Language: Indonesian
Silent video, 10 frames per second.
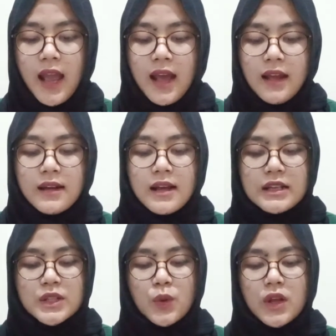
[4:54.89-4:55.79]
dari
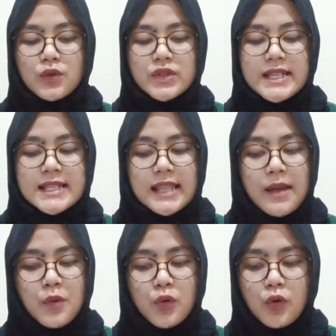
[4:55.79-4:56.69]
suatu sistem
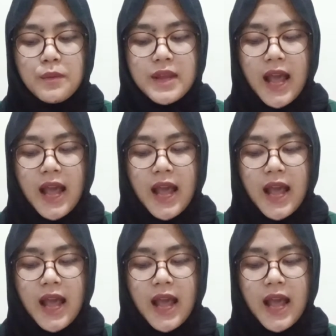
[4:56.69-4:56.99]
hukum